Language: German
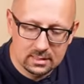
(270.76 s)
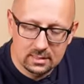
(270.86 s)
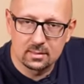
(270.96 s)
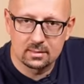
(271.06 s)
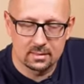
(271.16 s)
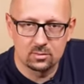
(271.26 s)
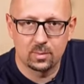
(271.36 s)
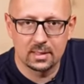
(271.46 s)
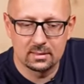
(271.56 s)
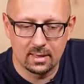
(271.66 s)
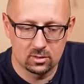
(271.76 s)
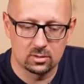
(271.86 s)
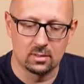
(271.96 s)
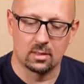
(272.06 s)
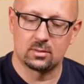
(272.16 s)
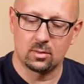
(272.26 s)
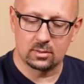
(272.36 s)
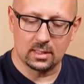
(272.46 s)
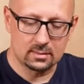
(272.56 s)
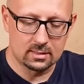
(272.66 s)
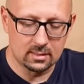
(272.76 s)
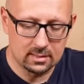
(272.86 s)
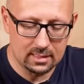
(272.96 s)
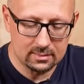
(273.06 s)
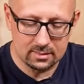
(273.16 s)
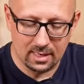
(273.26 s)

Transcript: ich hier das entsprechend einstelle. Also auch das hier ganz